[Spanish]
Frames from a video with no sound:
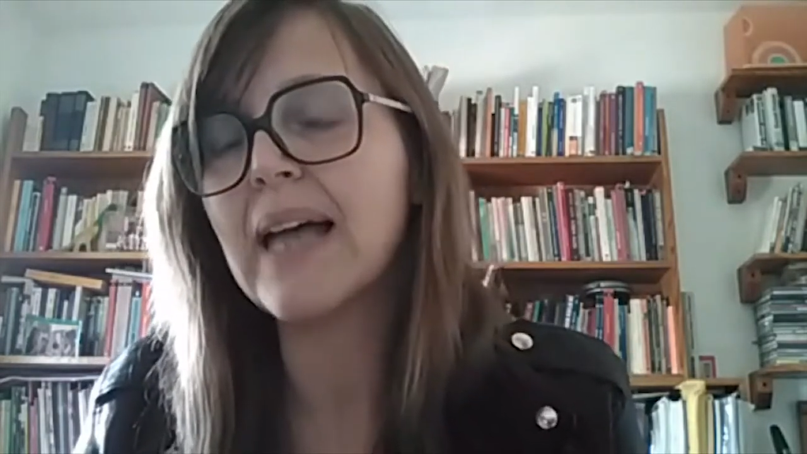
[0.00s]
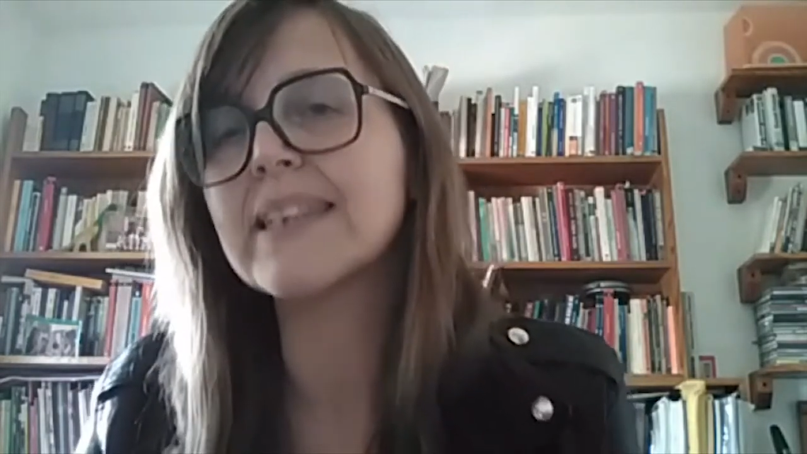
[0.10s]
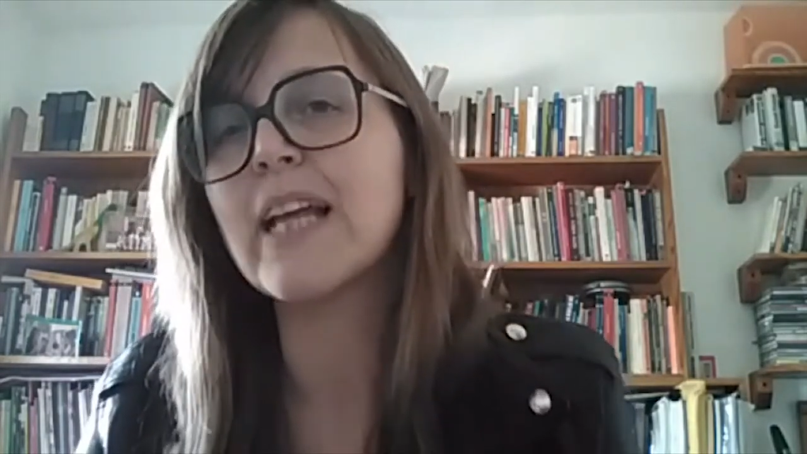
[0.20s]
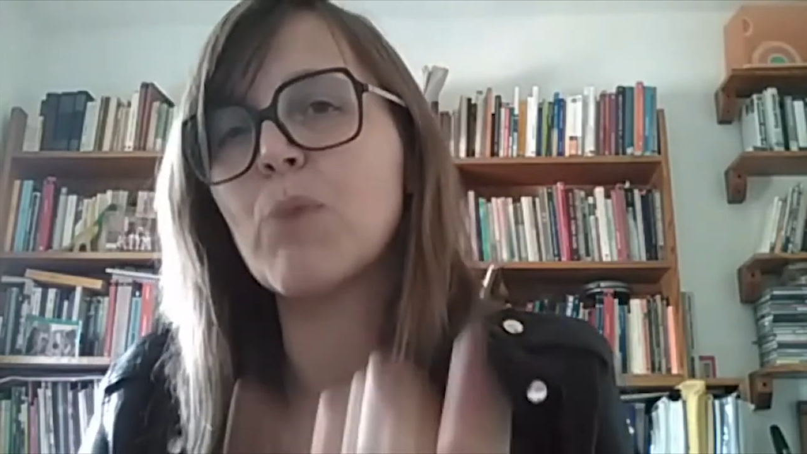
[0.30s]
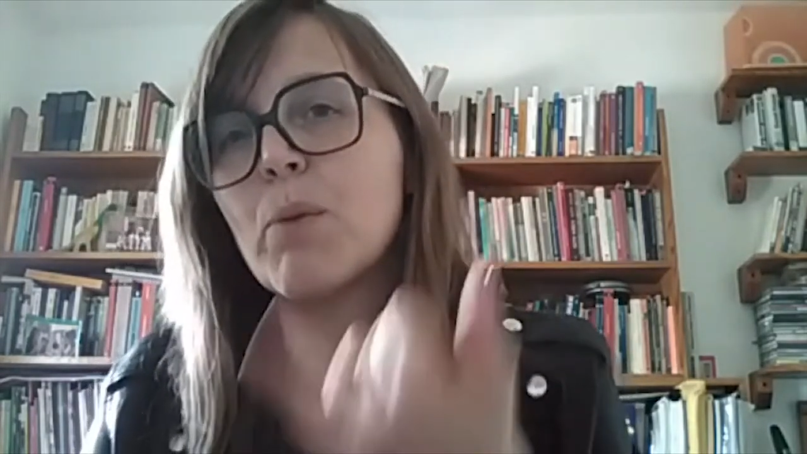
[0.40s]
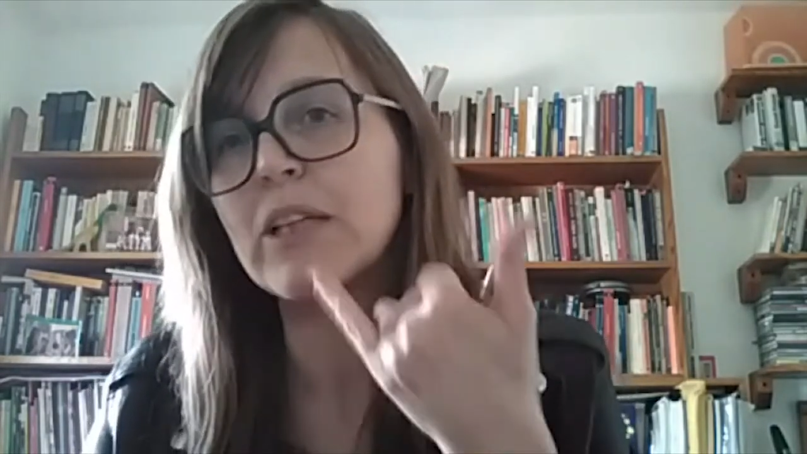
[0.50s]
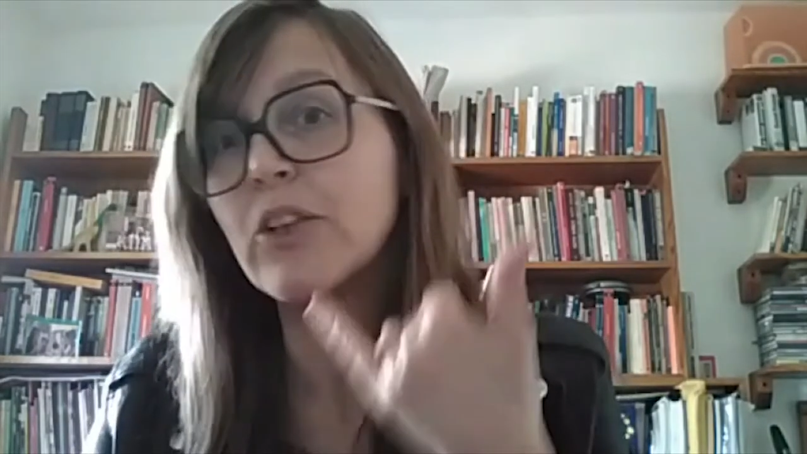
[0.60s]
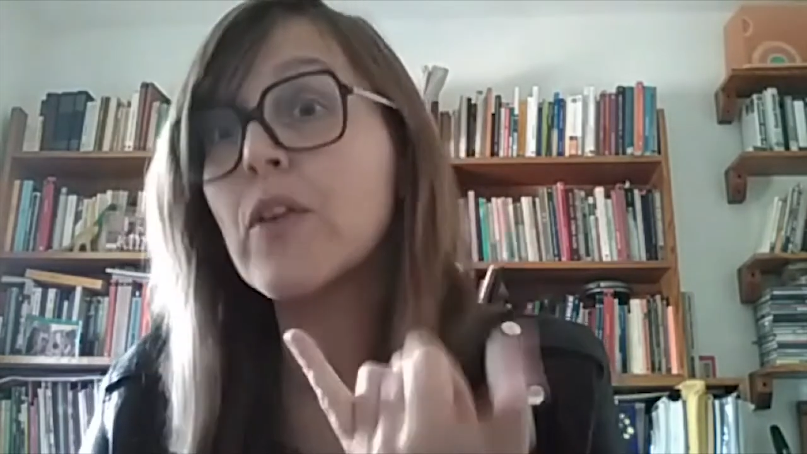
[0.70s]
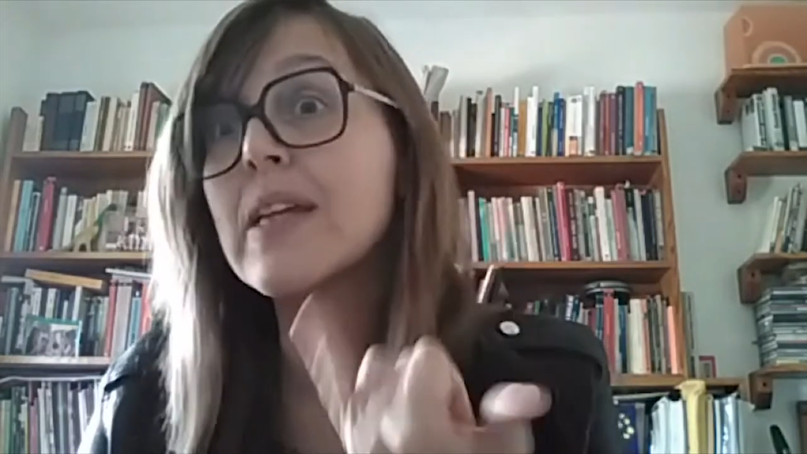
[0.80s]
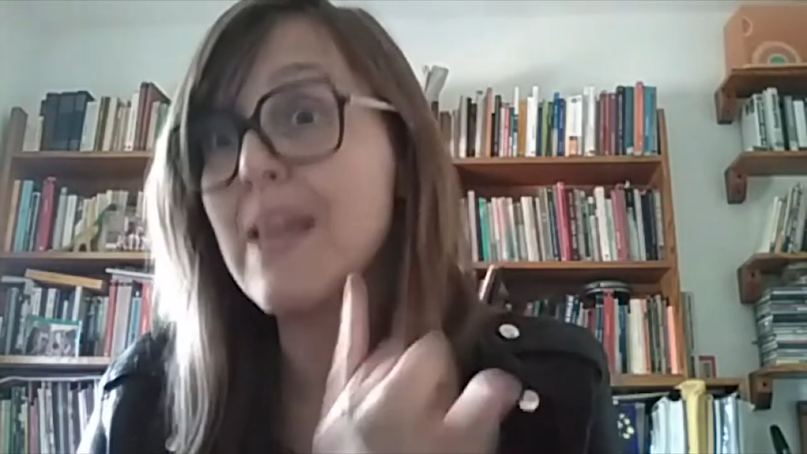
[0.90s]
hasta el
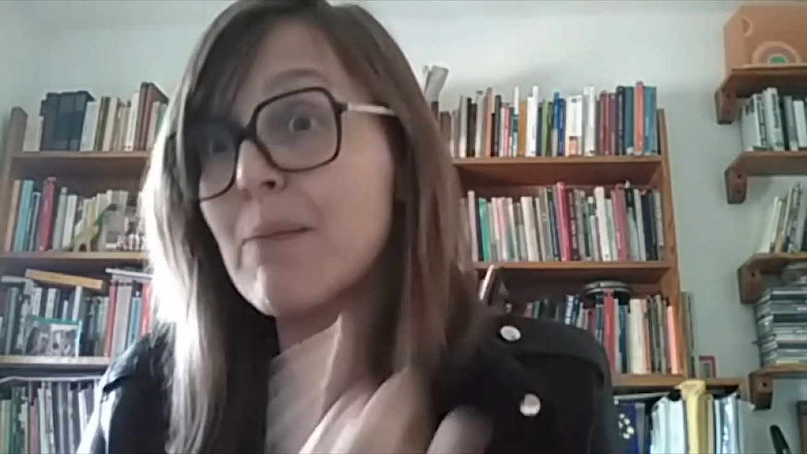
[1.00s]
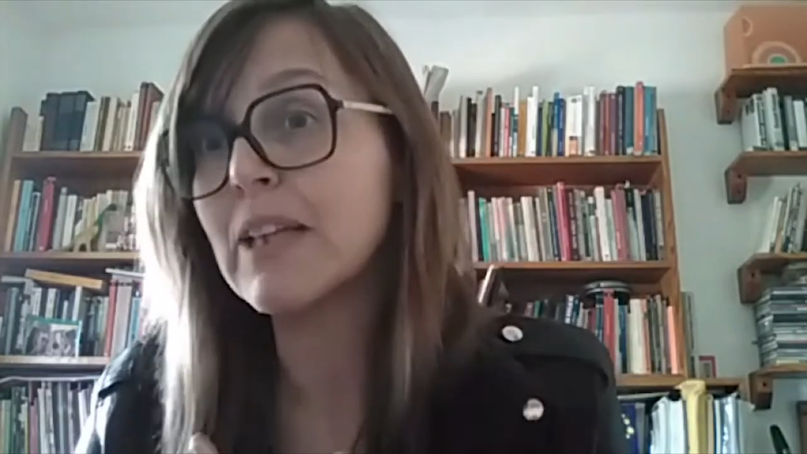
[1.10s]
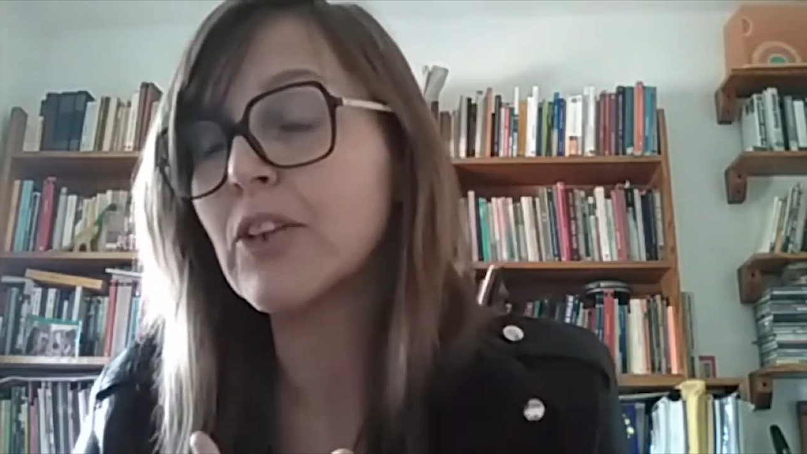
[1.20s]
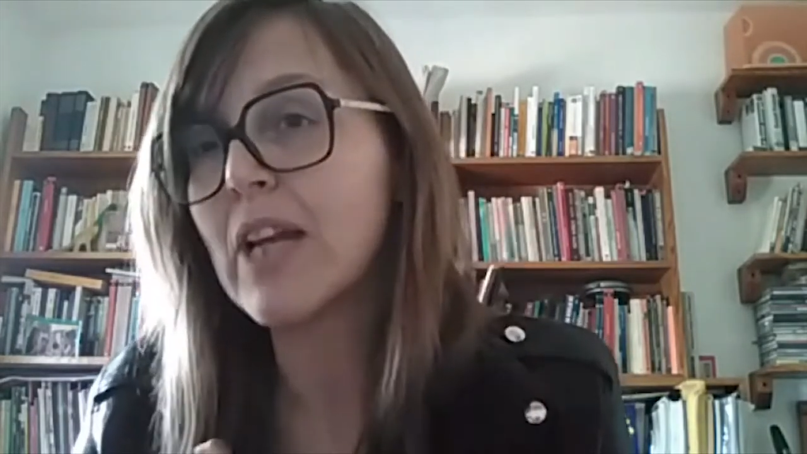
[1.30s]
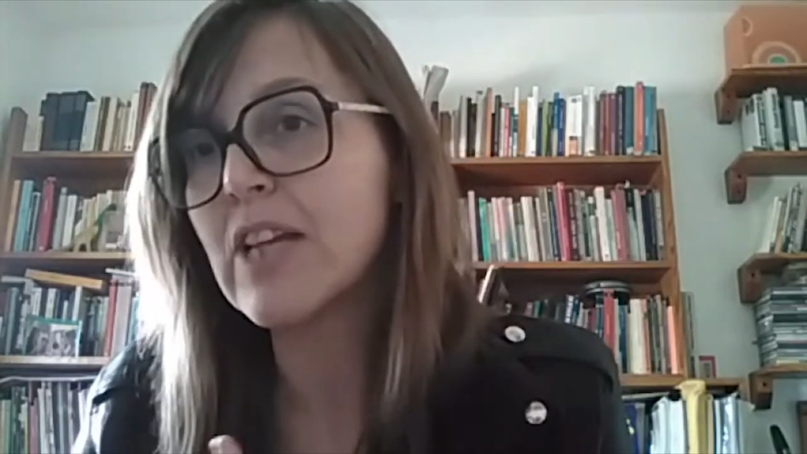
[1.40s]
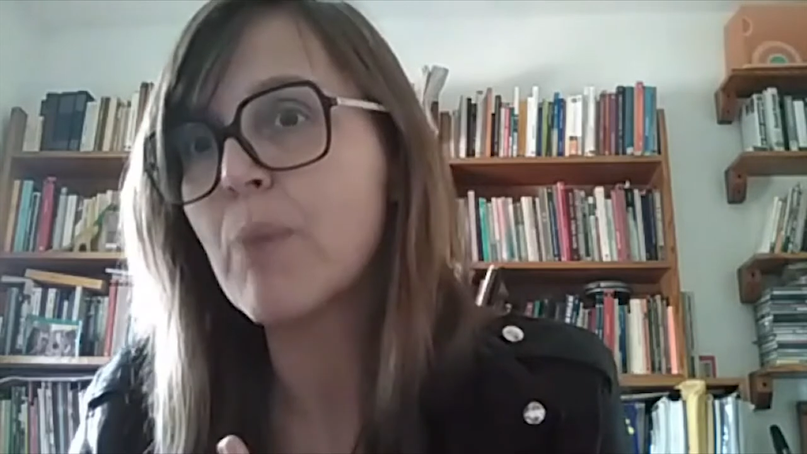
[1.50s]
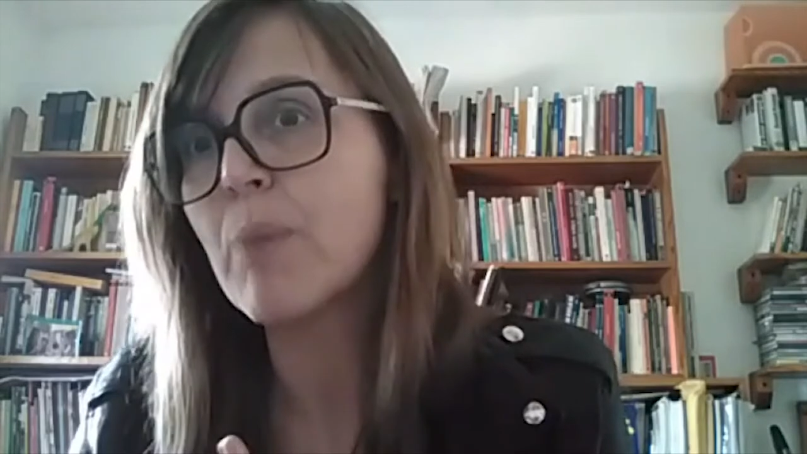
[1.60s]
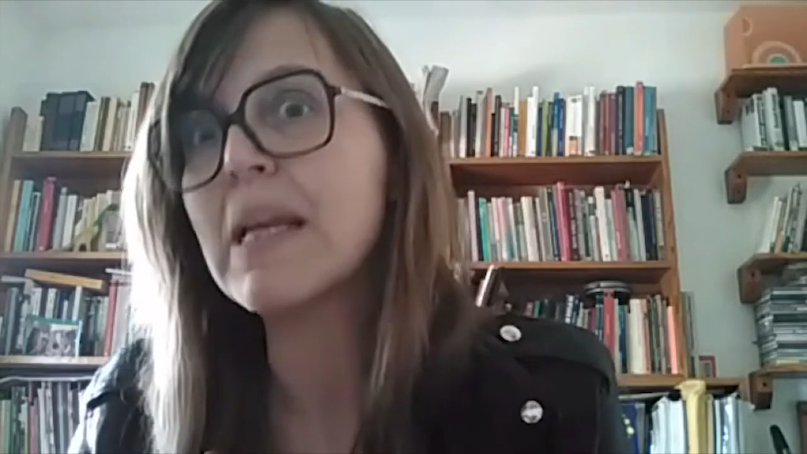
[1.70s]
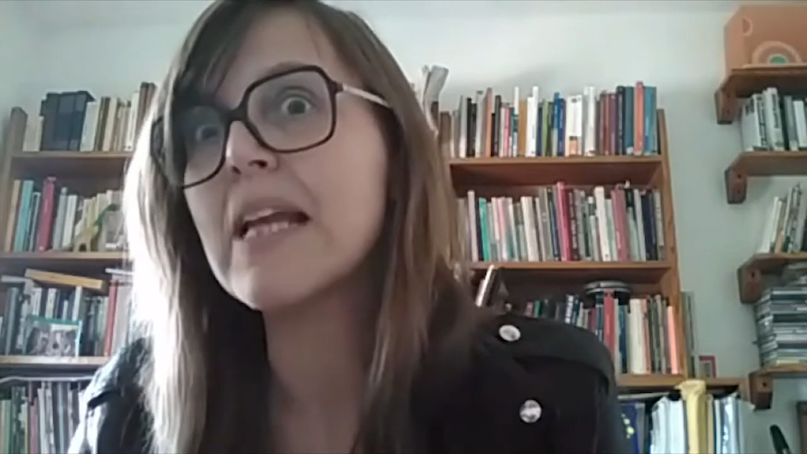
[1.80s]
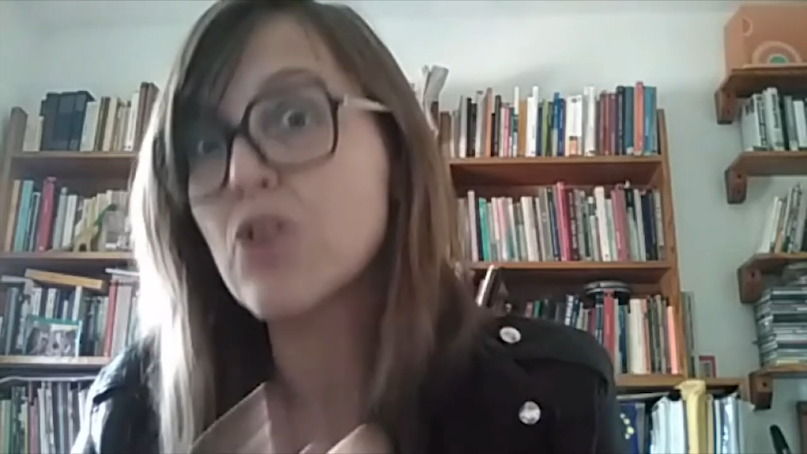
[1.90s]
momento de ir llamando a las
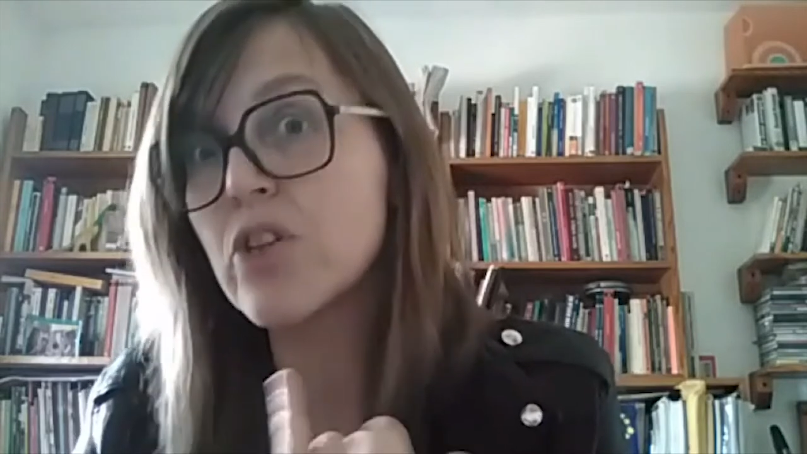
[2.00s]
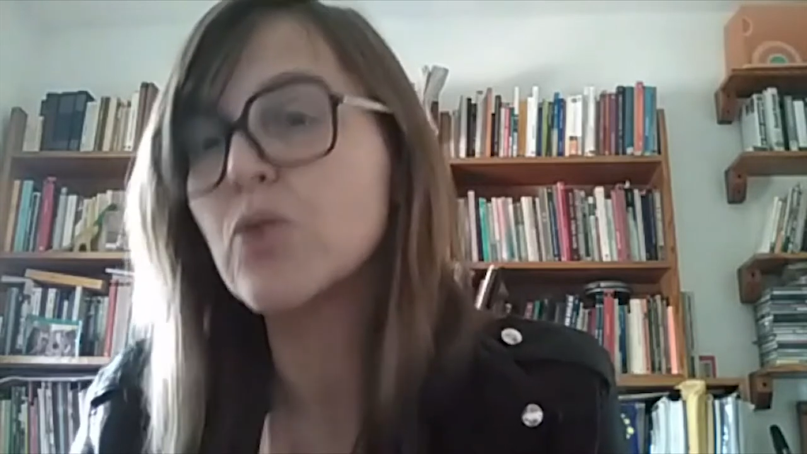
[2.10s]
familias,